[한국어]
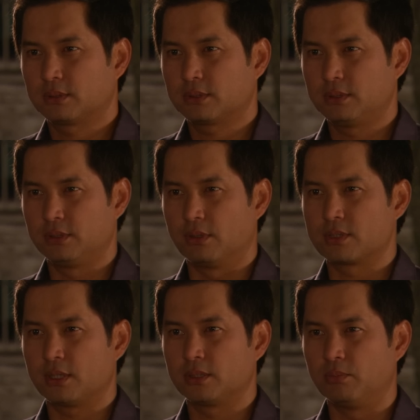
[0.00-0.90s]
그
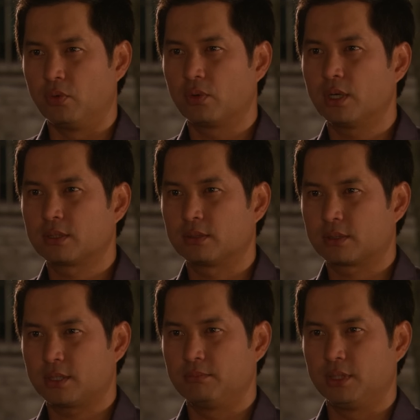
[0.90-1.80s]
여자애는 뭐가
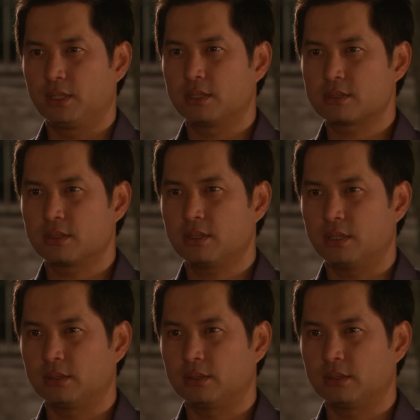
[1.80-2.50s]
그렇게 미안했을까?